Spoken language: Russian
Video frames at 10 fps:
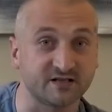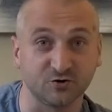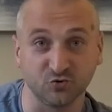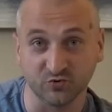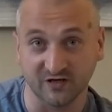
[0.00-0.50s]

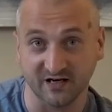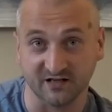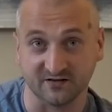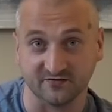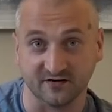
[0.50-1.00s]
страну
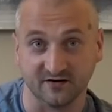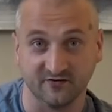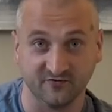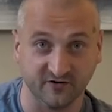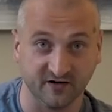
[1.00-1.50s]
для этого
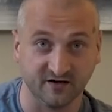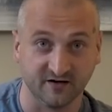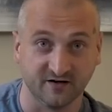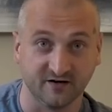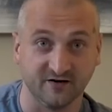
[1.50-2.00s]
вы
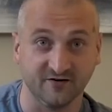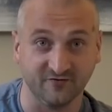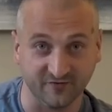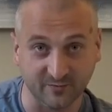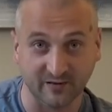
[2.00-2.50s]

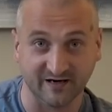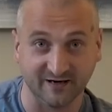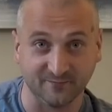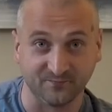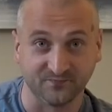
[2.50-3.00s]

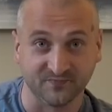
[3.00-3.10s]
выбрали.